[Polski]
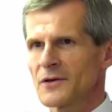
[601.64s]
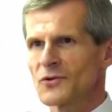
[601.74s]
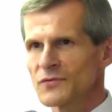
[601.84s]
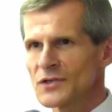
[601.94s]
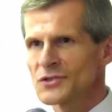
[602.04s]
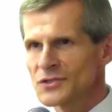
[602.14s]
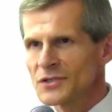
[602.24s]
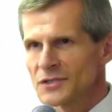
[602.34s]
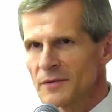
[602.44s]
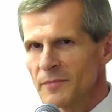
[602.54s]
Również
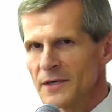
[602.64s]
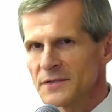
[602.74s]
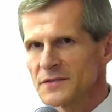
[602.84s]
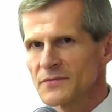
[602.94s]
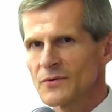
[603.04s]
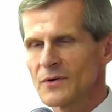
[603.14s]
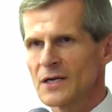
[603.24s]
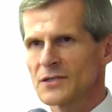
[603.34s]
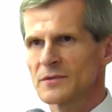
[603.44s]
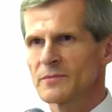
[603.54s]
życzę
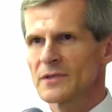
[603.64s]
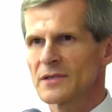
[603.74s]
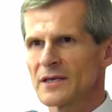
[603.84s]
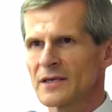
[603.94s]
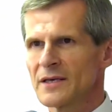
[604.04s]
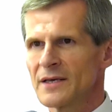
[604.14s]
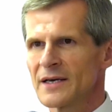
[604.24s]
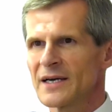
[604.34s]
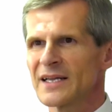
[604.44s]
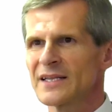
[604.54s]
Państwu, ażeby tej
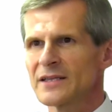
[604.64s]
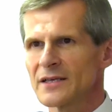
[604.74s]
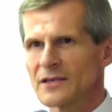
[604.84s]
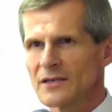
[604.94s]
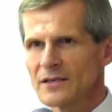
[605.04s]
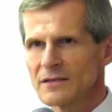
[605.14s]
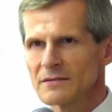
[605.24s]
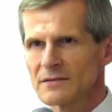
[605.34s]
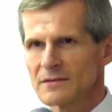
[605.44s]
krytyki,